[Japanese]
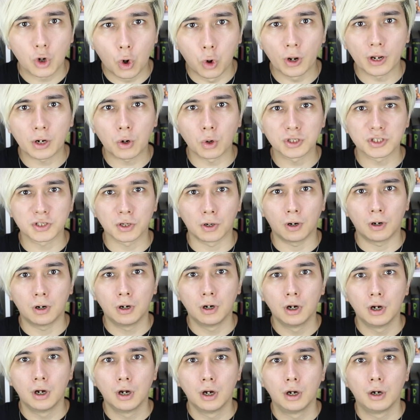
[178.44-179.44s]
これこそ
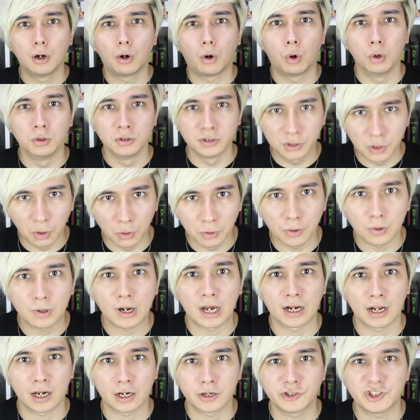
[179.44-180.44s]
本当の
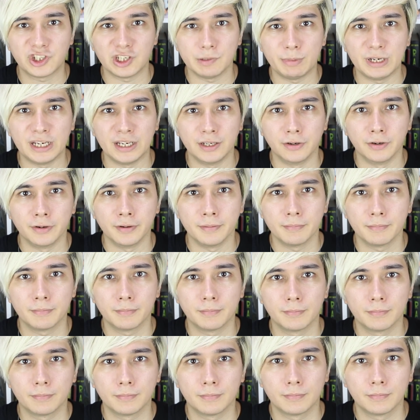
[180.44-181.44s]
辛口ビール。
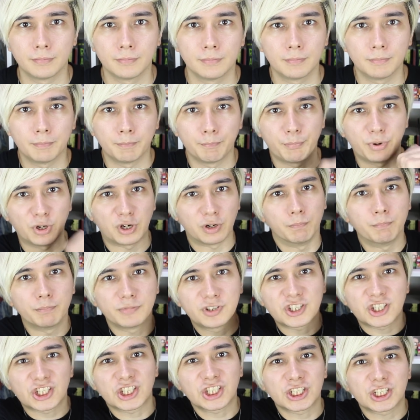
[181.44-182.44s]

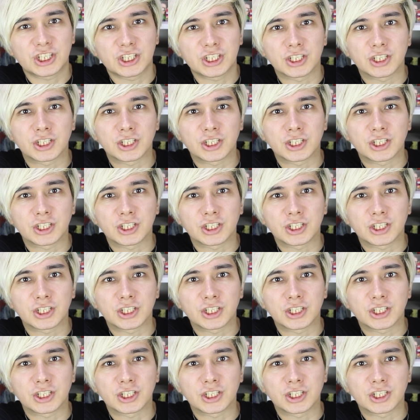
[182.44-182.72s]
ブルンチ。